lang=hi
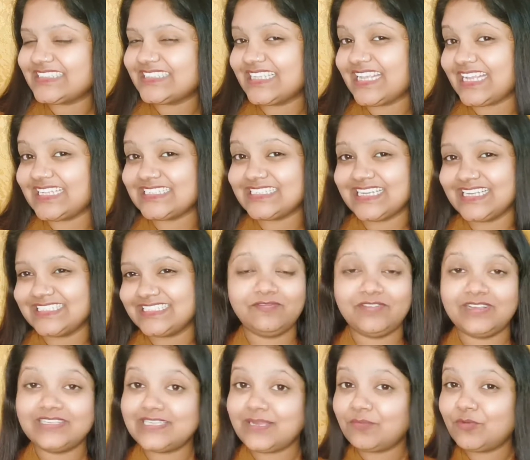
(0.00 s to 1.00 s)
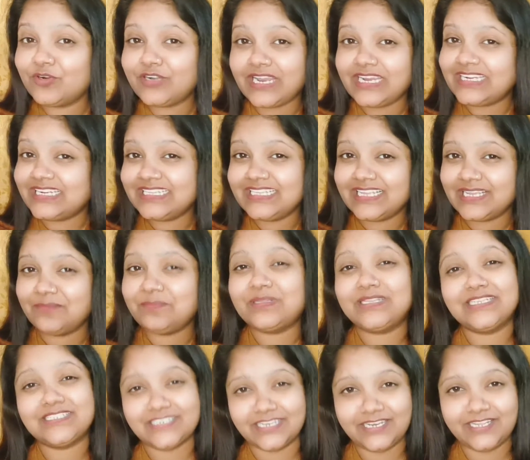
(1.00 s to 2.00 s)
कैस कैस वैसे आपको टाइटल देख के
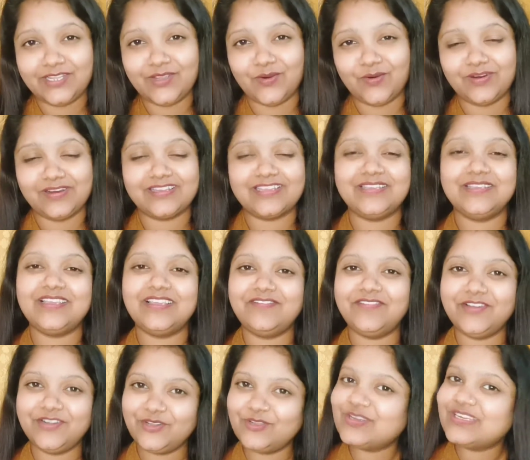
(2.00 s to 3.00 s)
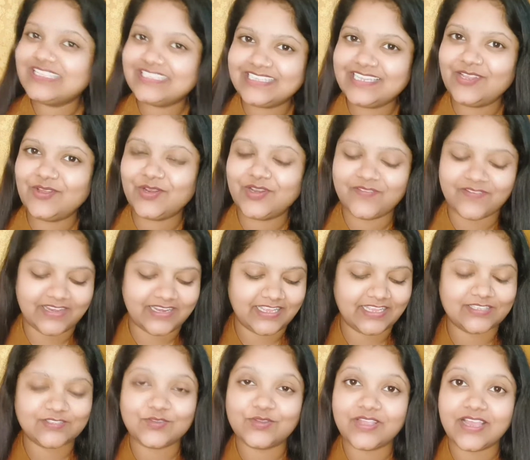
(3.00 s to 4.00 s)
पता चल ही गया होगा कि ये वीडियो किस लिए होने वाली
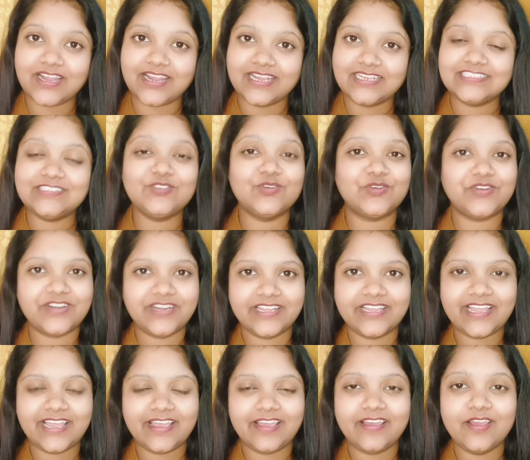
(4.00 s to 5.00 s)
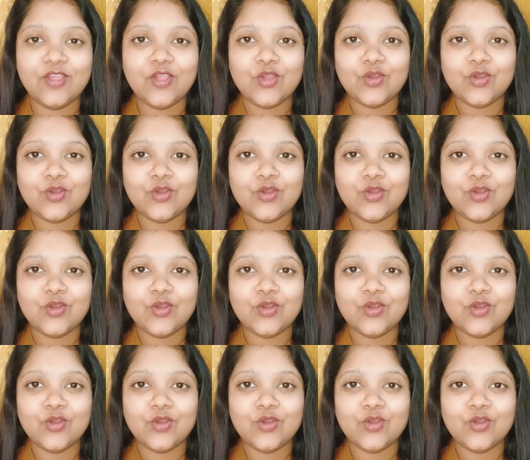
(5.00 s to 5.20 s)
है सो या गाइस जो ट्रिक है